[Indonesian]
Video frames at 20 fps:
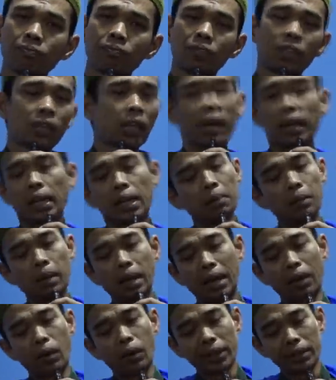tidak lagi
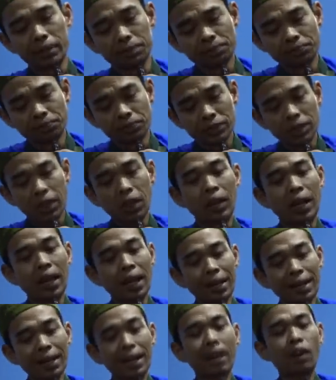melawan. Kalau
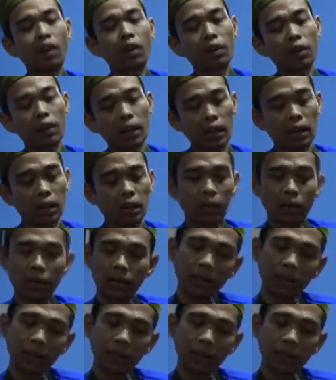ada orang,